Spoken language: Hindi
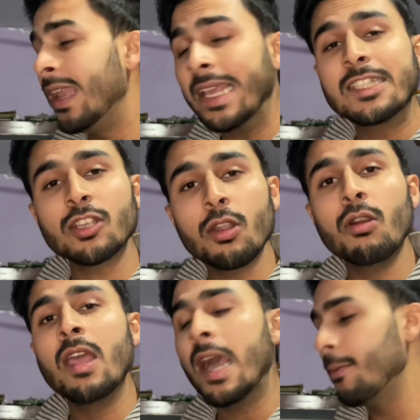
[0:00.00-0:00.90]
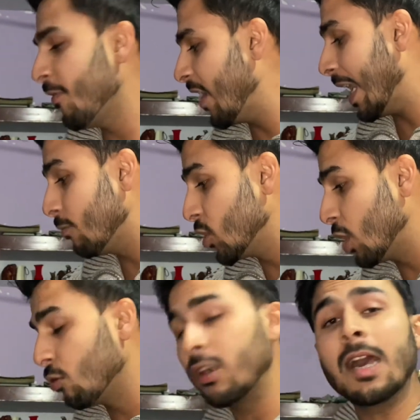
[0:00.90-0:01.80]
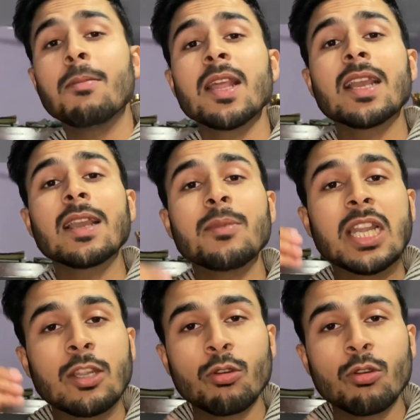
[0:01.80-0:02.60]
लेकिन चलो अभी फिलहाल मुझे ढूंढना पड़ेगा कि मैंने